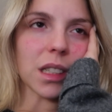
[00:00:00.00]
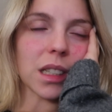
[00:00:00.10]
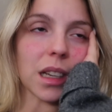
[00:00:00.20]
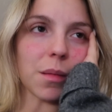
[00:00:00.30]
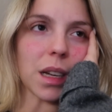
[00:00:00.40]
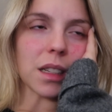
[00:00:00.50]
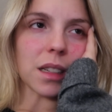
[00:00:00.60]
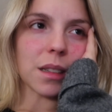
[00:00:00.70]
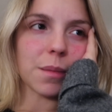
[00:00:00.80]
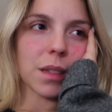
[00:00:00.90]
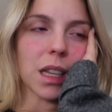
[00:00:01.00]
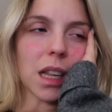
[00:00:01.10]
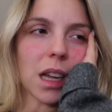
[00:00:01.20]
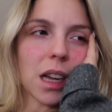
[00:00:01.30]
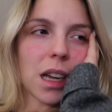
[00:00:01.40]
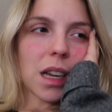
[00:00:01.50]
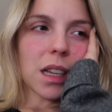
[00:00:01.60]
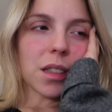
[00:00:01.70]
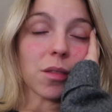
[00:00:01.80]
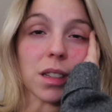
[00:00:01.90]
j'ai très mal à la tête.
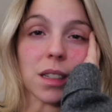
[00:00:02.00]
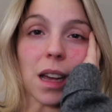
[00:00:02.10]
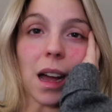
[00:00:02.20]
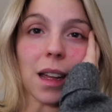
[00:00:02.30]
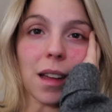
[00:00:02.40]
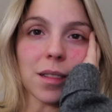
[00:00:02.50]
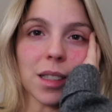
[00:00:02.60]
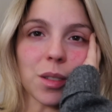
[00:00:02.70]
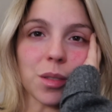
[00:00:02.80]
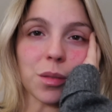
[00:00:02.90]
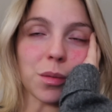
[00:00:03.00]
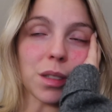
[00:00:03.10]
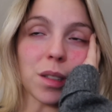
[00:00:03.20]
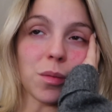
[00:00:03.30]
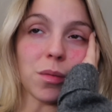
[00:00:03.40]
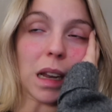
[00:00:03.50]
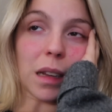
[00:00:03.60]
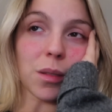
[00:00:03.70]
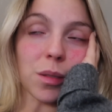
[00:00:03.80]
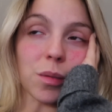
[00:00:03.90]
Donc ça sert à rien que je continue
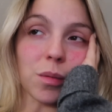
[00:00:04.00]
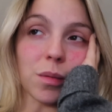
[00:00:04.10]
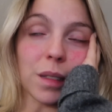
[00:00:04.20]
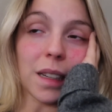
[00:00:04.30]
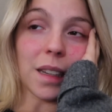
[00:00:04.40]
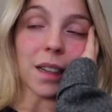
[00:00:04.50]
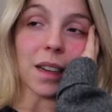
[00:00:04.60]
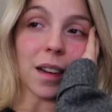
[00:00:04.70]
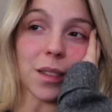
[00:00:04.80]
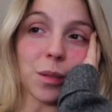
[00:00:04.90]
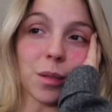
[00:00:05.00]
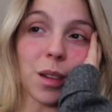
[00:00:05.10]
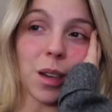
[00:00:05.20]
là dans ce délire là de...